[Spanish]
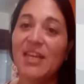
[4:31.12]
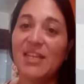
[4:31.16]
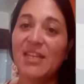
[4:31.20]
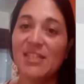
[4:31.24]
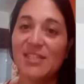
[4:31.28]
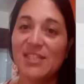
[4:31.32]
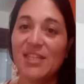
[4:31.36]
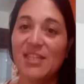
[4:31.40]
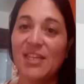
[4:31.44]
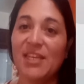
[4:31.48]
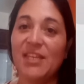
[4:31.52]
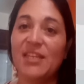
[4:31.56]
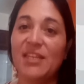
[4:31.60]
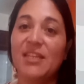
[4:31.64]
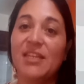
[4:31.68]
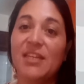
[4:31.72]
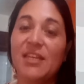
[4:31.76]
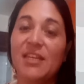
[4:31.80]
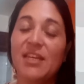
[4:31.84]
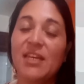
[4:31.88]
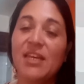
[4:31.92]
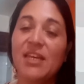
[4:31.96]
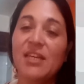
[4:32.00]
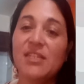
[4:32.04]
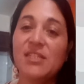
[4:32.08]
Sí,
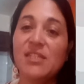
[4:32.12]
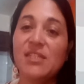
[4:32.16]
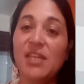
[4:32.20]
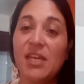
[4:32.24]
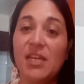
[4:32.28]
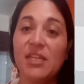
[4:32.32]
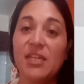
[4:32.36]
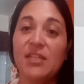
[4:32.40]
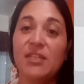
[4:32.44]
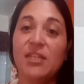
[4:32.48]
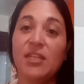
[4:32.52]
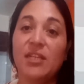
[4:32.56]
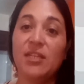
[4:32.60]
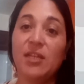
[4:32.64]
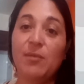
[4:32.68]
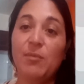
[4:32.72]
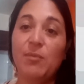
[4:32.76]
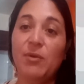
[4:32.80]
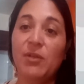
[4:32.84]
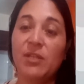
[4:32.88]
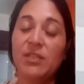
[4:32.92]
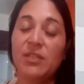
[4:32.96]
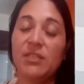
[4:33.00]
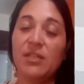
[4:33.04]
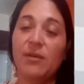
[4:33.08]
sí,
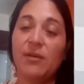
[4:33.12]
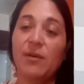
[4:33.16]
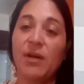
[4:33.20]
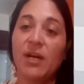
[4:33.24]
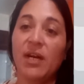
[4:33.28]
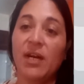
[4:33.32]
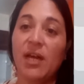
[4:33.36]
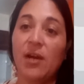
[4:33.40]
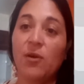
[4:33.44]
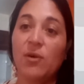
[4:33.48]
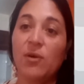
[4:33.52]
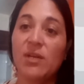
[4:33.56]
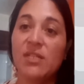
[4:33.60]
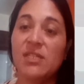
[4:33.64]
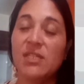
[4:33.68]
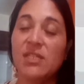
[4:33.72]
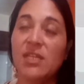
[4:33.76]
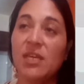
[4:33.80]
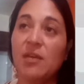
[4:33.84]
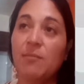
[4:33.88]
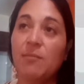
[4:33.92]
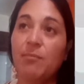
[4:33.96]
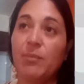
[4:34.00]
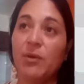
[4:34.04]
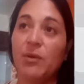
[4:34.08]
tratamos de trabajarlo
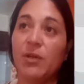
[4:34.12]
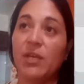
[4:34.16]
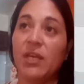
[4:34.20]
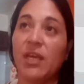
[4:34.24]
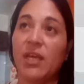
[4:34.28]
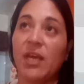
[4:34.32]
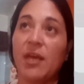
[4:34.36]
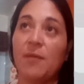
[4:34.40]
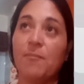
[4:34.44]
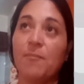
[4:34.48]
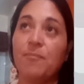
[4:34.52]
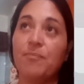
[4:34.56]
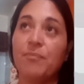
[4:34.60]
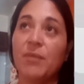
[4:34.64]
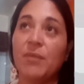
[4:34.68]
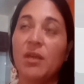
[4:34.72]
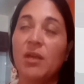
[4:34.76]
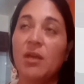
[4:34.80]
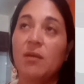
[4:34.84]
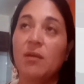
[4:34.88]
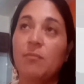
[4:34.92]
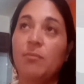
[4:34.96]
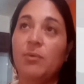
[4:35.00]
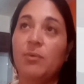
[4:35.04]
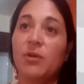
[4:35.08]
así porque
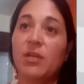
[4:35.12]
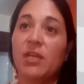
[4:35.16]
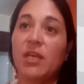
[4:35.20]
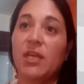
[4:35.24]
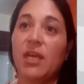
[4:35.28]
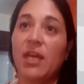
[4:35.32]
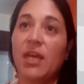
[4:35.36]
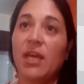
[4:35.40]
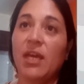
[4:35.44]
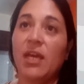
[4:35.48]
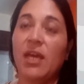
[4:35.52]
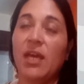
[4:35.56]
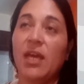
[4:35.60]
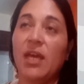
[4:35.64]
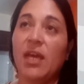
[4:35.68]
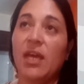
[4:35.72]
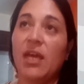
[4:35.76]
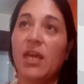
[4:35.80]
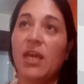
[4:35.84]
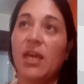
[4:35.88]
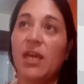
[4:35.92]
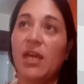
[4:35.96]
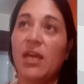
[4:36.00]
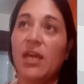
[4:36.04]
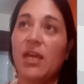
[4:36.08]

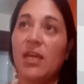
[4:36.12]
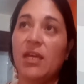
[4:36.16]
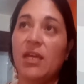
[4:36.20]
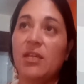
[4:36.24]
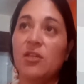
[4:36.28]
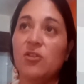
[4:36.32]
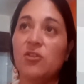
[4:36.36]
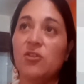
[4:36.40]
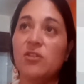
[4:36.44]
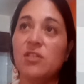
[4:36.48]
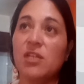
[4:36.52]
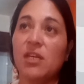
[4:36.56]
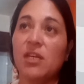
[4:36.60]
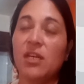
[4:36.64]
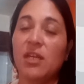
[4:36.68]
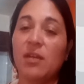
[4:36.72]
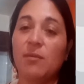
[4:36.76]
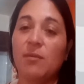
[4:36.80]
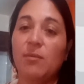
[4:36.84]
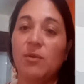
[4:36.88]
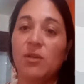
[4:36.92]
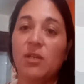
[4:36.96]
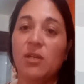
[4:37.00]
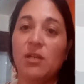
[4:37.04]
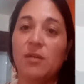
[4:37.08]
porque entonces
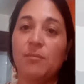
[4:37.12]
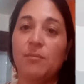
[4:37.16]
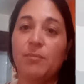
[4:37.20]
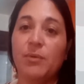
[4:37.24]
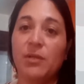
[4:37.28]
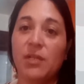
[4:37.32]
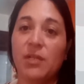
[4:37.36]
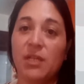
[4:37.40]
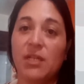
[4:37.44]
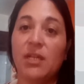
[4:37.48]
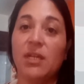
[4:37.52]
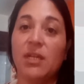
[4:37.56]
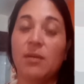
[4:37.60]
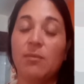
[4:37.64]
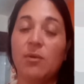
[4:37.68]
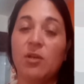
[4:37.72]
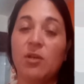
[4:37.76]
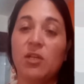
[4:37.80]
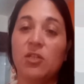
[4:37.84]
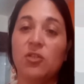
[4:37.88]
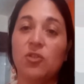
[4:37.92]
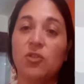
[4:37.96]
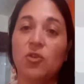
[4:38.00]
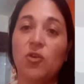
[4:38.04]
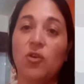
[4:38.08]
queremos que, porque queremos
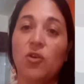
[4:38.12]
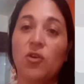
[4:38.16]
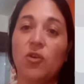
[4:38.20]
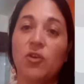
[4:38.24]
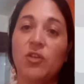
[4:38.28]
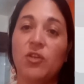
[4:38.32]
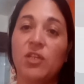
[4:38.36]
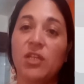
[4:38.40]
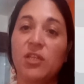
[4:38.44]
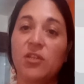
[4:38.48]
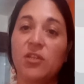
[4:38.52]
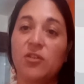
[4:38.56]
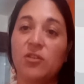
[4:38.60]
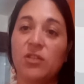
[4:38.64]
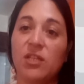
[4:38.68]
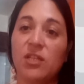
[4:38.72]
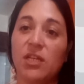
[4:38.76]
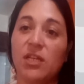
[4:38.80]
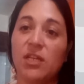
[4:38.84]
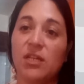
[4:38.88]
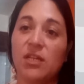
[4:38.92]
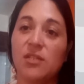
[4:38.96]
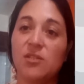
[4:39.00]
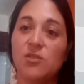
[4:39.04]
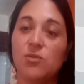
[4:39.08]
que todos los niños
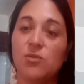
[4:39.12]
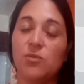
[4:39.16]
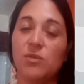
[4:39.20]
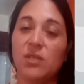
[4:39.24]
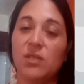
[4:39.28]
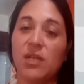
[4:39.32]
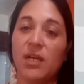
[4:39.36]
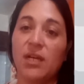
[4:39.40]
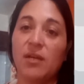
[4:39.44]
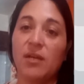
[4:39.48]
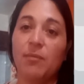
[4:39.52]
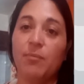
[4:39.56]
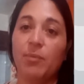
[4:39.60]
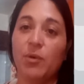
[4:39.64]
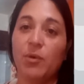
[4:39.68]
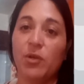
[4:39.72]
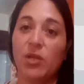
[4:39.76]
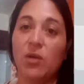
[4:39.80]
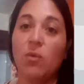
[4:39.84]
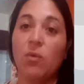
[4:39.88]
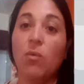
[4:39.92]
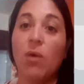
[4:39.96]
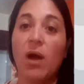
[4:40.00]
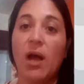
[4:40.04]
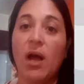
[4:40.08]
tengan su traje por
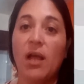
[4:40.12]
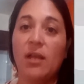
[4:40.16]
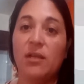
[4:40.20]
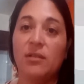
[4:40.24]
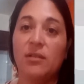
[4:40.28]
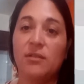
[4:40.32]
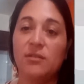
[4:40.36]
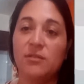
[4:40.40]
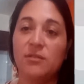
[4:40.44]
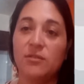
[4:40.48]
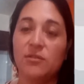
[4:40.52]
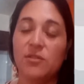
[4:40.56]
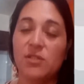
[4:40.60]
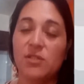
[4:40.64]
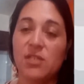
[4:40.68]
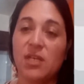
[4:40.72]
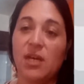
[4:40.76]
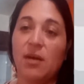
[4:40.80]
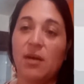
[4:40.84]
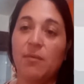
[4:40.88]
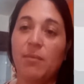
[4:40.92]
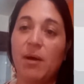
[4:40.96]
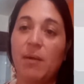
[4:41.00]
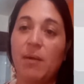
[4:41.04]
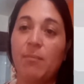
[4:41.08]
igual, o
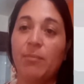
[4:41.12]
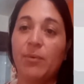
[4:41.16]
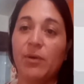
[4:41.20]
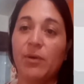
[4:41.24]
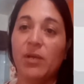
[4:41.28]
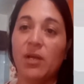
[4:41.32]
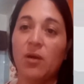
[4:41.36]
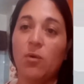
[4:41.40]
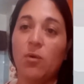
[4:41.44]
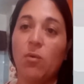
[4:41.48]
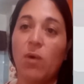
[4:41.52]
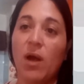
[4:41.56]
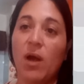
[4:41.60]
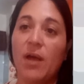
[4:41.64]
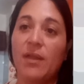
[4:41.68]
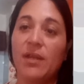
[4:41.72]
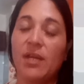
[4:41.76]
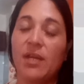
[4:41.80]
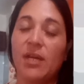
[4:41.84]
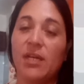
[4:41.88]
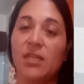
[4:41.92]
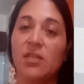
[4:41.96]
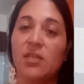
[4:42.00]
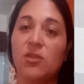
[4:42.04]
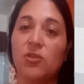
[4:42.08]
sea, van por
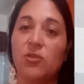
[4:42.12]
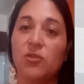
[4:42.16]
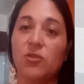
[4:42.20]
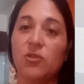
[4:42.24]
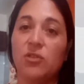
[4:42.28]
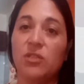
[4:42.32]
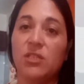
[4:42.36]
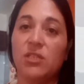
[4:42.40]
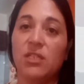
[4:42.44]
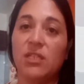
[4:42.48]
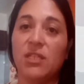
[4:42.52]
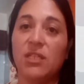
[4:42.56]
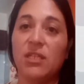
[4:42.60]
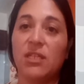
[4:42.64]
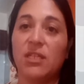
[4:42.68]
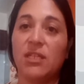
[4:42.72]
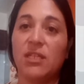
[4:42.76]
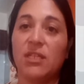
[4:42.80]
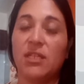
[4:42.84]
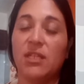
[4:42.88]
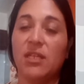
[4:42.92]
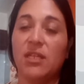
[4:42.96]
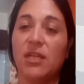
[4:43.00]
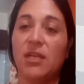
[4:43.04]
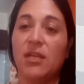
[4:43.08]
escuadra y todos tienen que
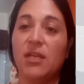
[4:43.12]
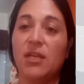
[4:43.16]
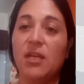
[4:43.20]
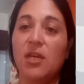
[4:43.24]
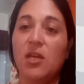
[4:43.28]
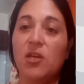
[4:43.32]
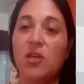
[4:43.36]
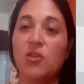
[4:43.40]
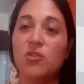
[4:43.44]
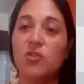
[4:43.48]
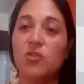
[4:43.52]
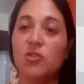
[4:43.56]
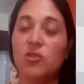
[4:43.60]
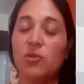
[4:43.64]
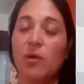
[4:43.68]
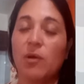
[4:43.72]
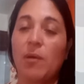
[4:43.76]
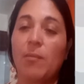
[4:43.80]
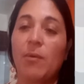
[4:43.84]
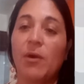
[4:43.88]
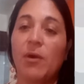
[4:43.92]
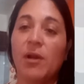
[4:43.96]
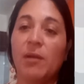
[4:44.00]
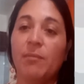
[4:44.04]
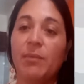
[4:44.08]
tener, nosotros
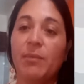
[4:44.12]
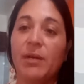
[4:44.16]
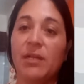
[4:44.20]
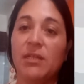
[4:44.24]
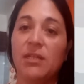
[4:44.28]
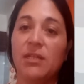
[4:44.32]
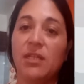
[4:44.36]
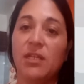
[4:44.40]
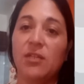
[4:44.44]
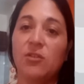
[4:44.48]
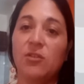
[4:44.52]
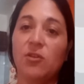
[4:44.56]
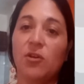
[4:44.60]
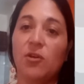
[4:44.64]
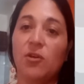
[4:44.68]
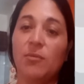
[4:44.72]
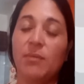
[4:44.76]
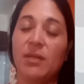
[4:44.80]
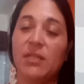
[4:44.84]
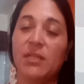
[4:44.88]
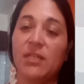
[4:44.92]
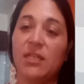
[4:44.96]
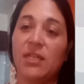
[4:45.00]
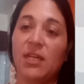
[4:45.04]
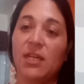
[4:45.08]
vamos repartiendo los
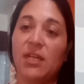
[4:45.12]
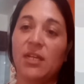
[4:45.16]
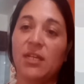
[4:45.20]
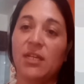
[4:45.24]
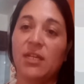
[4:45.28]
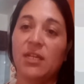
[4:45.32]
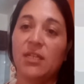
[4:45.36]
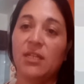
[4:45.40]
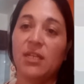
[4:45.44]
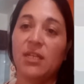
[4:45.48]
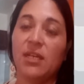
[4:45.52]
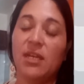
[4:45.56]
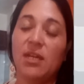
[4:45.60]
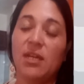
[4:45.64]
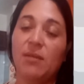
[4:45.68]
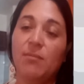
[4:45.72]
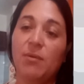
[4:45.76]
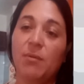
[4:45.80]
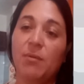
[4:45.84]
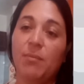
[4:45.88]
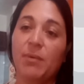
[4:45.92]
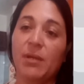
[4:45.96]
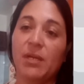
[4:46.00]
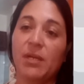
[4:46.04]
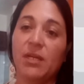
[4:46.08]
materiales que
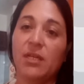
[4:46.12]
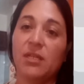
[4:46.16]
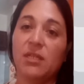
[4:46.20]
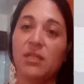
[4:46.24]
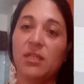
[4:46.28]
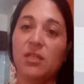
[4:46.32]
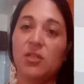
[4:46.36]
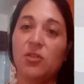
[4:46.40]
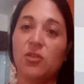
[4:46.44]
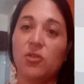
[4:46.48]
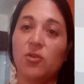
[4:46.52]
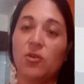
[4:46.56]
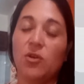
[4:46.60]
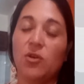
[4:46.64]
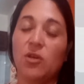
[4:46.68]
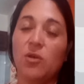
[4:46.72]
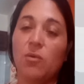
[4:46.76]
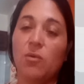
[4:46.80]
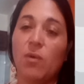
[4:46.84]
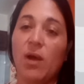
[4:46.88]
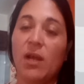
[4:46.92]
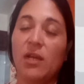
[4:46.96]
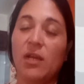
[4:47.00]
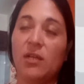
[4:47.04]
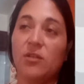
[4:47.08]
tenemos para que estén todos
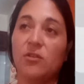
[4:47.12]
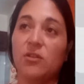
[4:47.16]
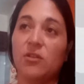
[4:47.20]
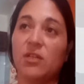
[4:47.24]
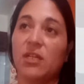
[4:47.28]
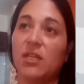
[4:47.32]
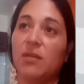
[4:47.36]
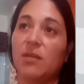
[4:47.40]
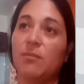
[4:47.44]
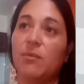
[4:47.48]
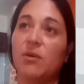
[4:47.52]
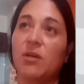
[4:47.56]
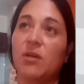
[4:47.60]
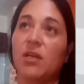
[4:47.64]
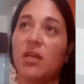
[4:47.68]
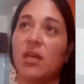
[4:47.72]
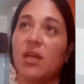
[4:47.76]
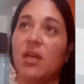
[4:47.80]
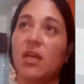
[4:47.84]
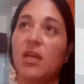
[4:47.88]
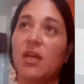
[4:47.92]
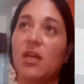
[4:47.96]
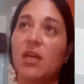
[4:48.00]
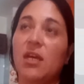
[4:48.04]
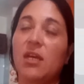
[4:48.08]
iguales, no queremos
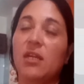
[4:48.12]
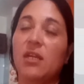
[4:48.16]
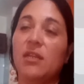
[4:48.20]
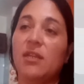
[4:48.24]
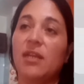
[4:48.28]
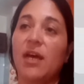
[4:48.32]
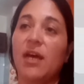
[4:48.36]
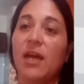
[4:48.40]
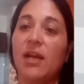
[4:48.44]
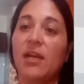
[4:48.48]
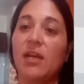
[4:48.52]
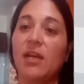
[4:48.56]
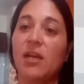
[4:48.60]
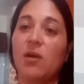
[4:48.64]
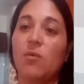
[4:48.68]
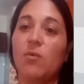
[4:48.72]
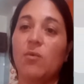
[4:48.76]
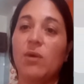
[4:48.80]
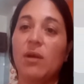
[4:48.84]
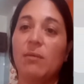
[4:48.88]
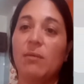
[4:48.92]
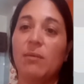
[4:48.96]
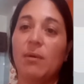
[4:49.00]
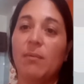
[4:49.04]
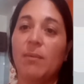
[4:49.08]
que darle a
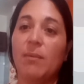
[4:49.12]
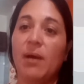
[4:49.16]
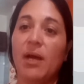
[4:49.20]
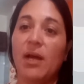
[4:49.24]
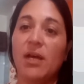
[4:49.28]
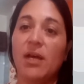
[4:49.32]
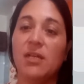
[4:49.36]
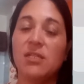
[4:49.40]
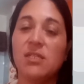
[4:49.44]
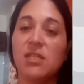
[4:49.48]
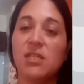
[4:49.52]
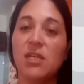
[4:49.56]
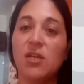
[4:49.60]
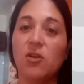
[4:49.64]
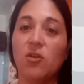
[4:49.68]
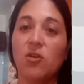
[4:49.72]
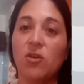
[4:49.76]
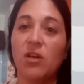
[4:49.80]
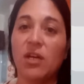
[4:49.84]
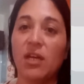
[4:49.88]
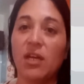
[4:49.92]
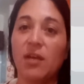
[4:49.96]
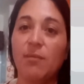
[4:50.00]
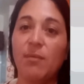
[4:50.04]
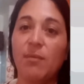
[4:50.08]
una mamá
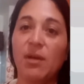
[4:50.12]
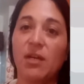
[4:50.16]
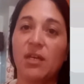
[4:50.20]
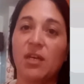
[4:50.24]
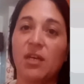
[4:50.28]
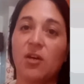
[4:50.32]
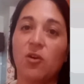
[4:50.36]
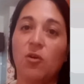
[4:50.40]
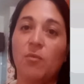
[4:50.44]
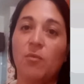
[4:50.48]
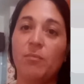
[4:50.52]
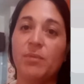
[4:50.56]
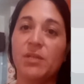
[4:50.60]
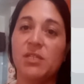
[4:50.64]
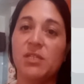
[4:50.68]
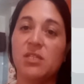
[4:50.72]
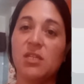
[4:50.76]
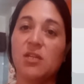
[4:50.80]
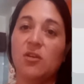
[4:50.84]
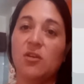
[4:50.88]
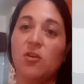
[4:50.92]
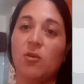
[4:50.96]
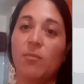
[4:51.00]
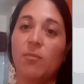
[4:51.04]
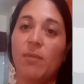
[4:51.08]
cinco gemas, que compre
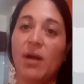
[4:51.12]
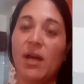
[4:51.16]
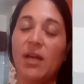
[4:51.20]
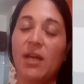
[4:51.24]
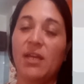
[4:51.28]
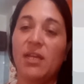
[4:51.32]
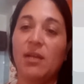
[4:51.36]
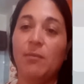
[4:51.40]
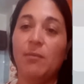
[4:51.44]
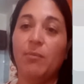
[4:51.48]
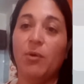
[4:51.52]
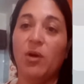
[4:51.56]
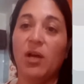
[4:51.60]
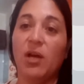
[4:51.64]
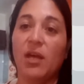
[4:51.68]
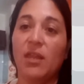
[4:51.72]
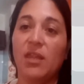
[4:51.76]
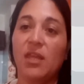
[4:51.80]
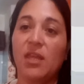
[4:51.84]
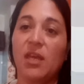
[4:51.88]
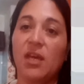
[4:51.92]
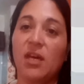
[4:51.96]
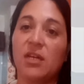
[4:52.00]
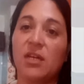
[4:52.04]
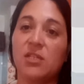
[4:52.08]
cinco más y le ponga
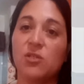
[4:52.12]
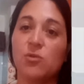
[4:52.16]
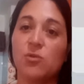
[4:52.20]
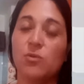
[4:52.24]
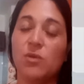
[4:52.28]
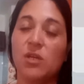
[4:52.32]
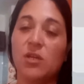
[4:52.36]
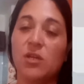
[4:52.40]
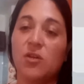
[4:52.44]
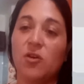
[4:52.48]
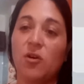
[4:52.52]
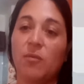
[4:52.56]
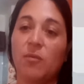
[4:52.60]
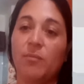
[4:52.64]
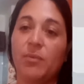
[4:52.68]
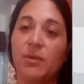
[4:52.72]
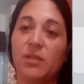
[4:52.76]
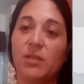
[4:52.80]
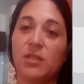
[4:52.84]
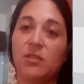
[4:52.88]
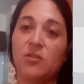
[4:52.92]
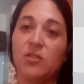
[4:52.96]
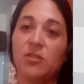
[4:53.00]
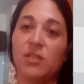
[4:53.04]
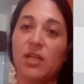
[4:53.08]
diez a su hijo,
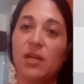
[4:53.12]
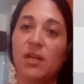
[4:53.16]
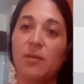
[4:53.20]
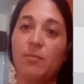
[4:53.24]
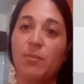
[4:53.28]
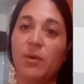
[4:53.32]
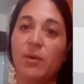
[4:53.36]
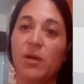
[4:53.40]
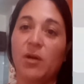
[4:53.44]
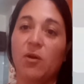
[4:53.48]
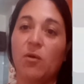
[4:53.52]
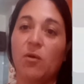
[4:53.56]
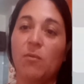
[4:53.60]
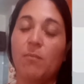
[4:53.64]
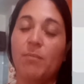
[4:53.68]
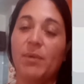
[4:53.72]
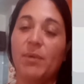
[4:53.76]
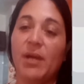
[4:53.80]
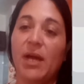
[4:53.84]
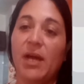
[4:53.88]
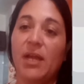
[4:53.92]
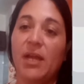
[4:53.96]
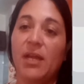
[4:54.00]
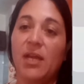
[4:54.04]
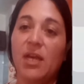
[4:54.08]
porque tal le puede
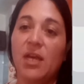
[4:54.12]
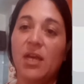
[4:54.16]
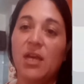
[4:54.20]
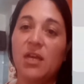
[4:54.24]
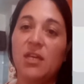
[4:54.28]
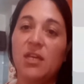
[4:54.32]
comprar,